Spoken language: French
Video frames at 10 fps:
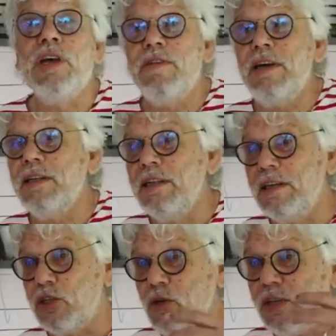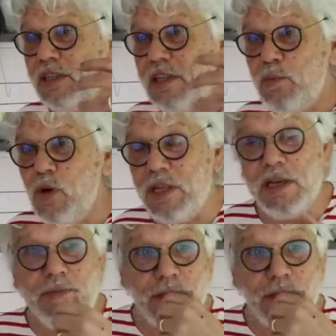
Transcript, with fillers: où il y avait des gens qui témoignaient.